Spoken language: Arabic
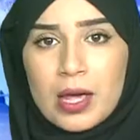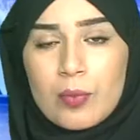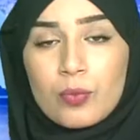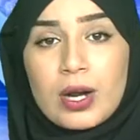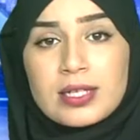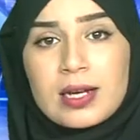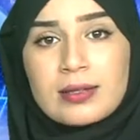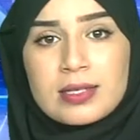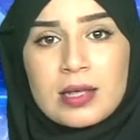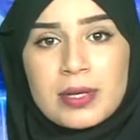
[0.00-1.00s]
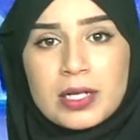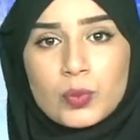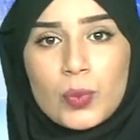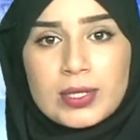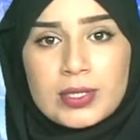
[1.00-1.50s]
مراسلة الزميل
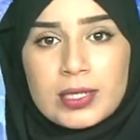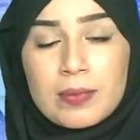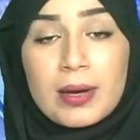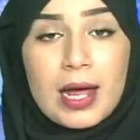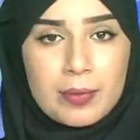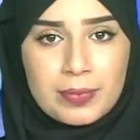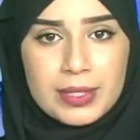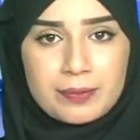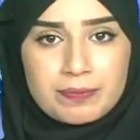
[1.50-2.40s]
تواتي بالعربي